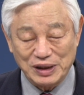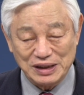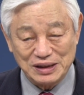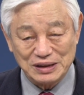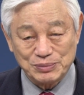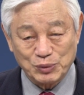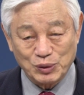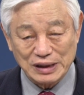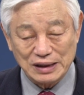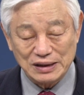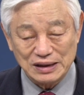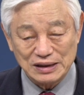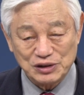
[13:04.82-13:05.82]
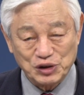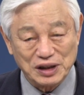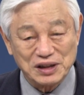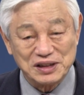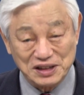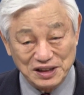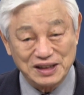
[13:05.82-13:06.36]
이르지 못하더니
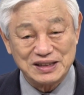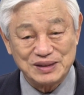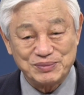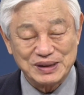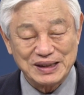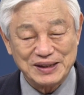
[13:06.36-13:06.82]
죄를 지었습니다.